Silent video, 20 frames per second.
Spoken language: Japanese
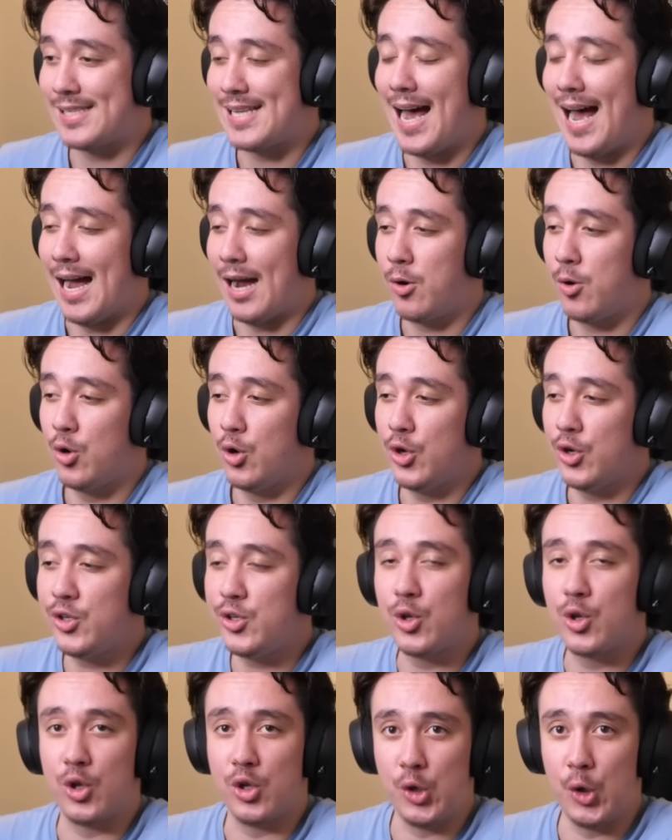うさこの
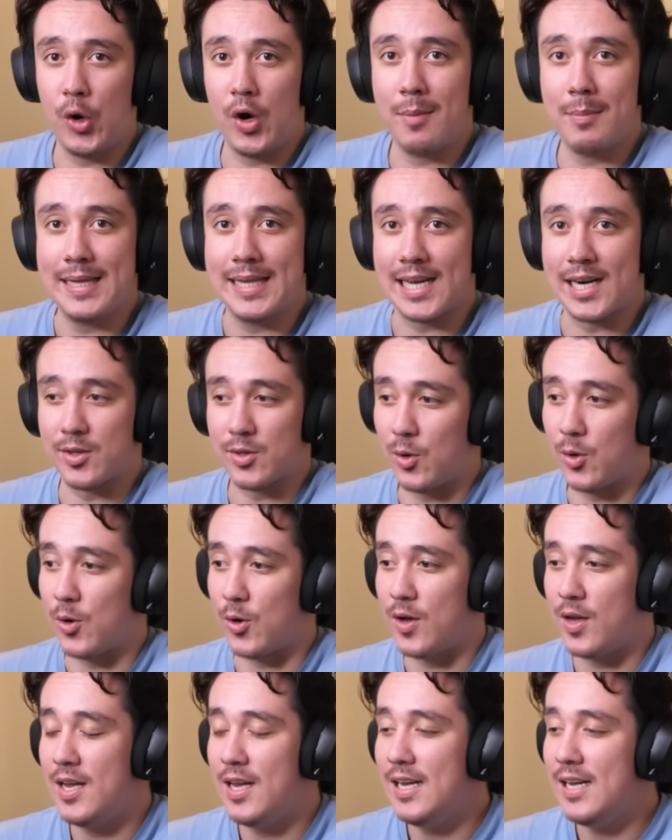人の動画見てる
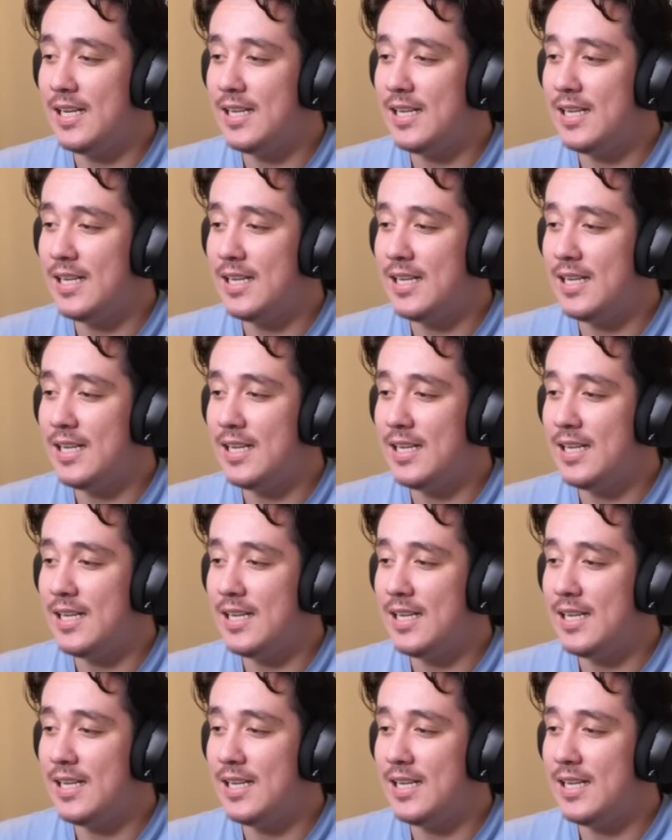と